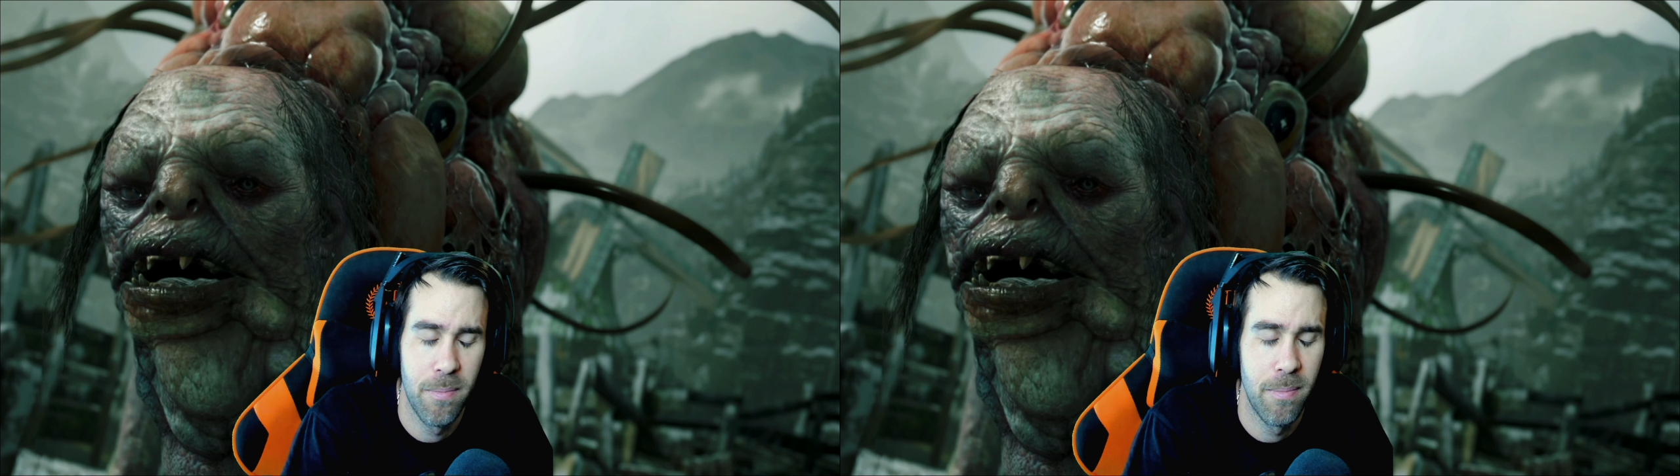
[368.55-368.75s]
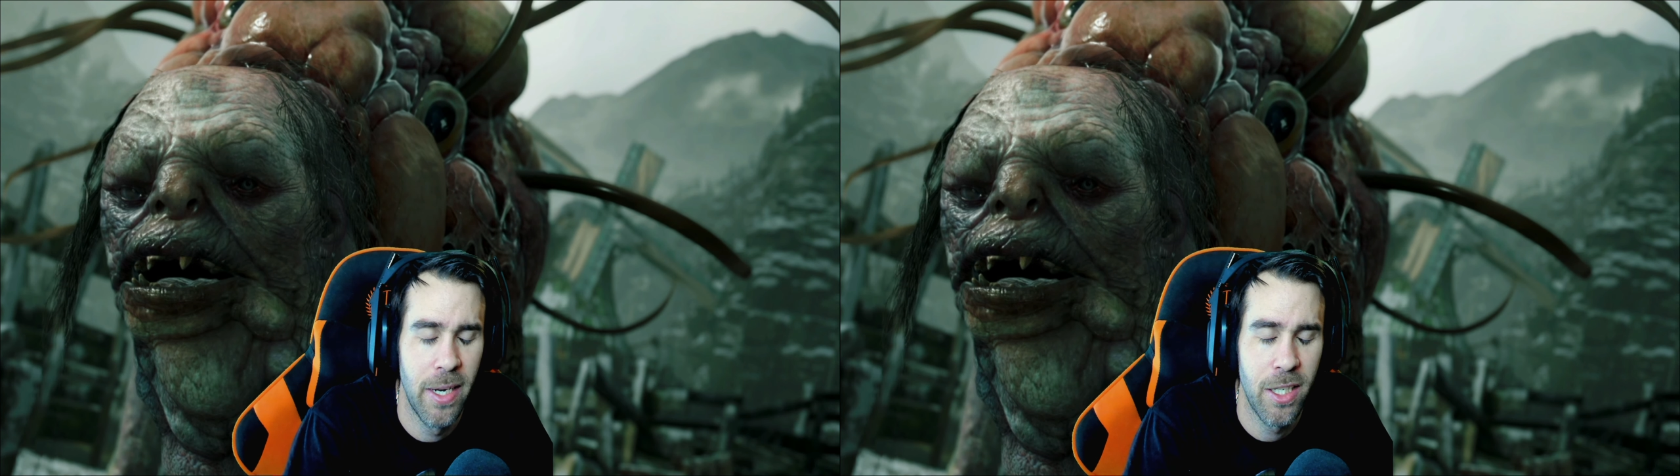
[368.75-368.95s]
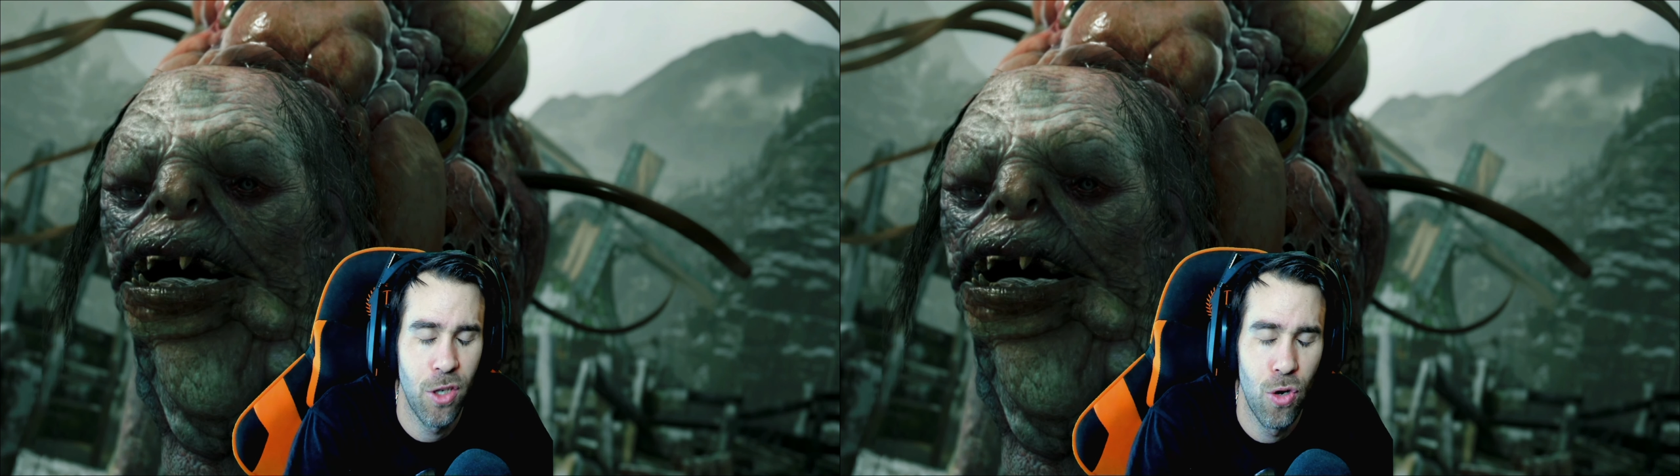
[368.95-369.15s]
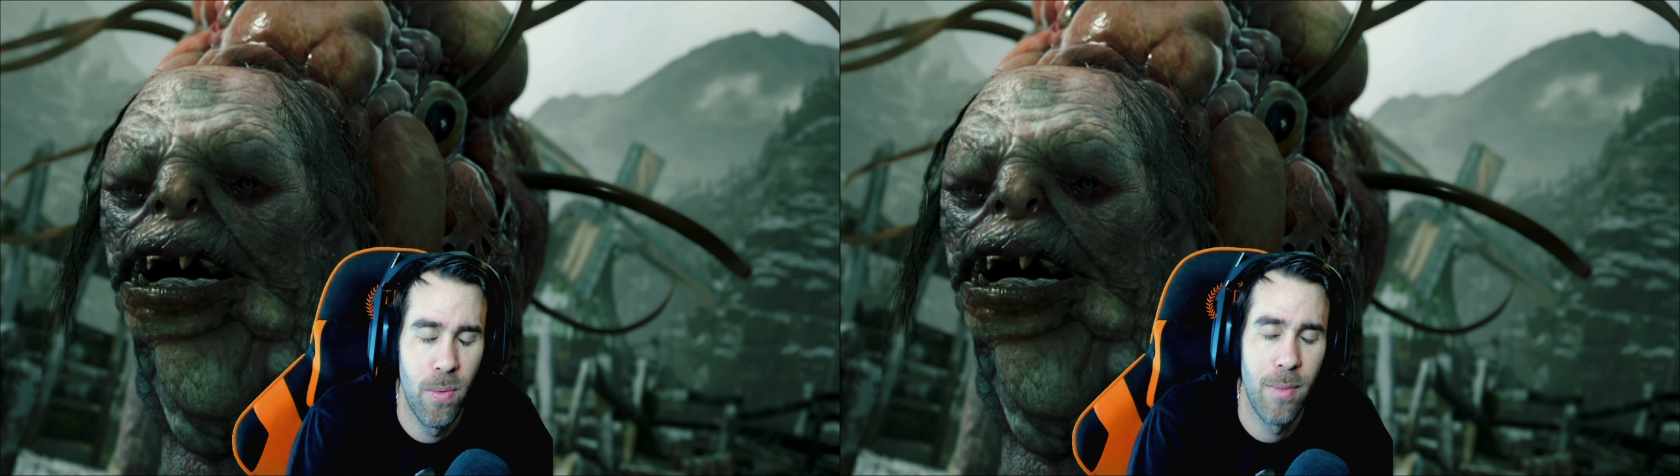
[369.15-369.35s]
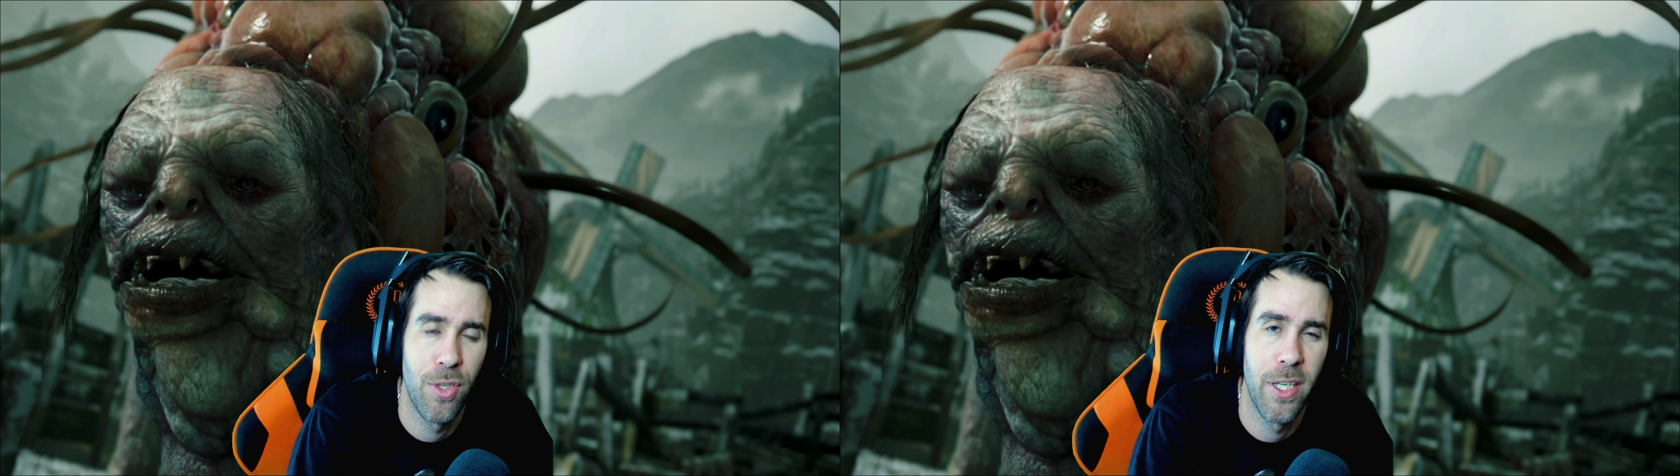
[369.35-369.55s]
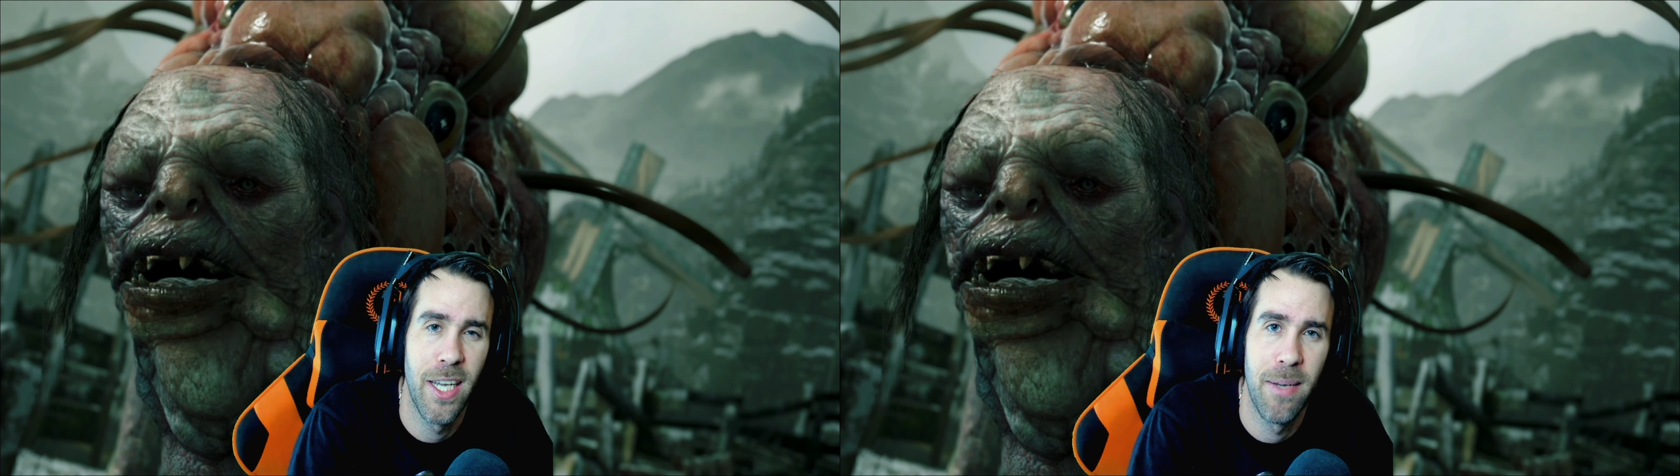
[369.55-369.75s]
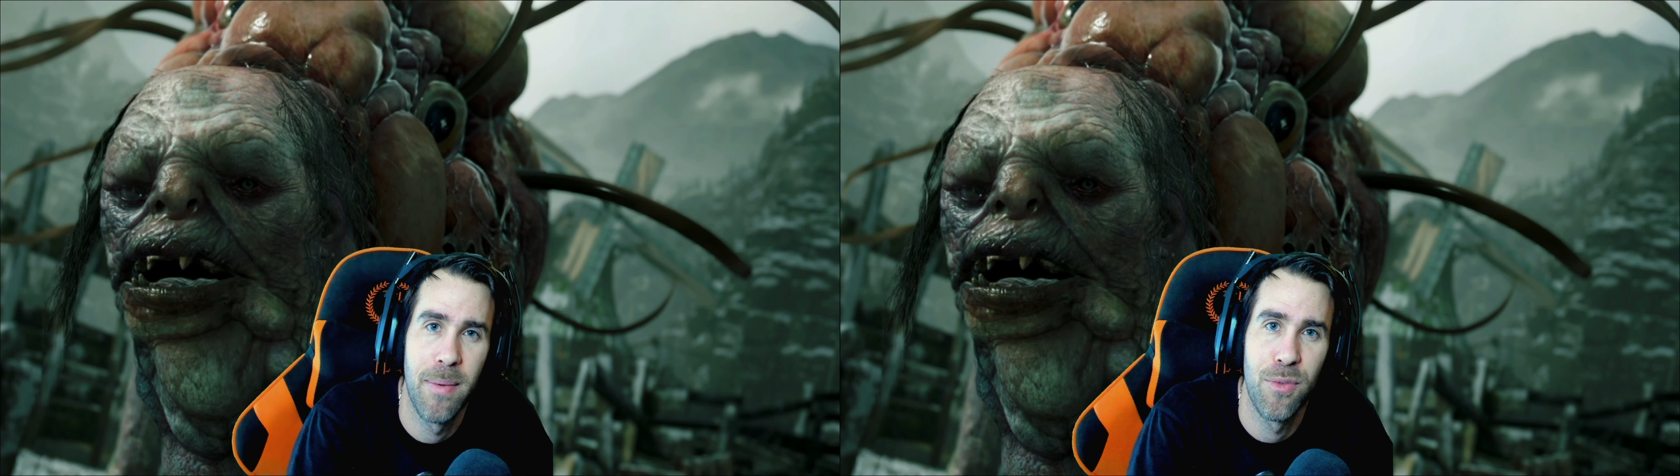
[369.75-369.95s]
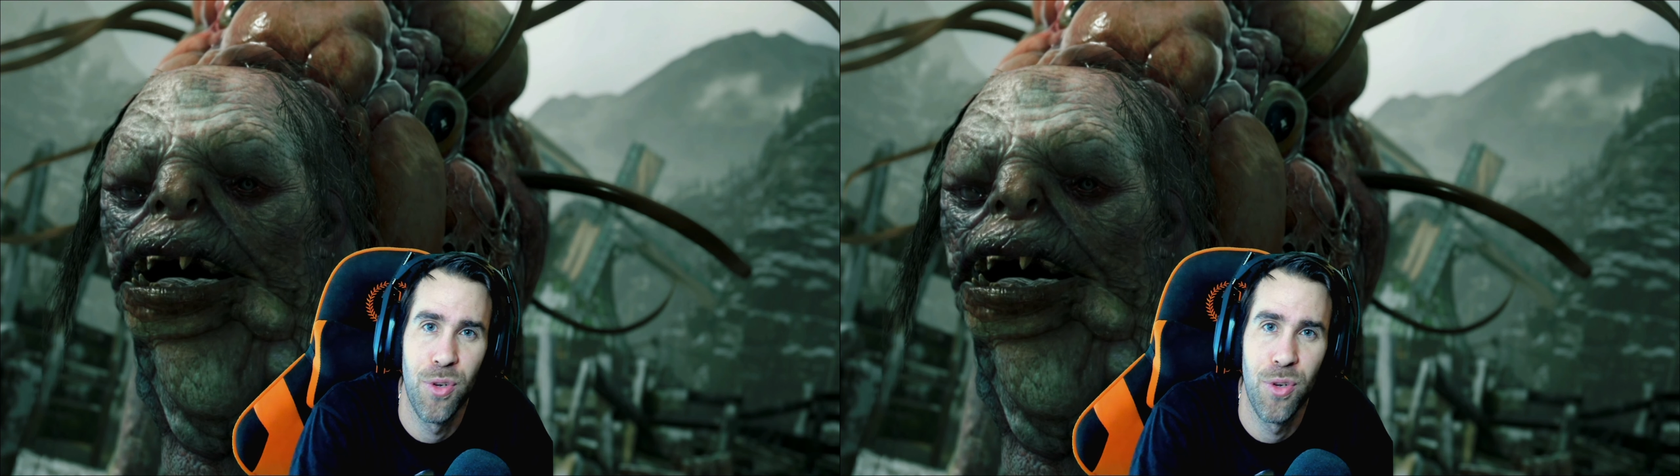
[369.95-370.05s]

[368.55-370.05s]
Let's go, vamos allá. Vamos,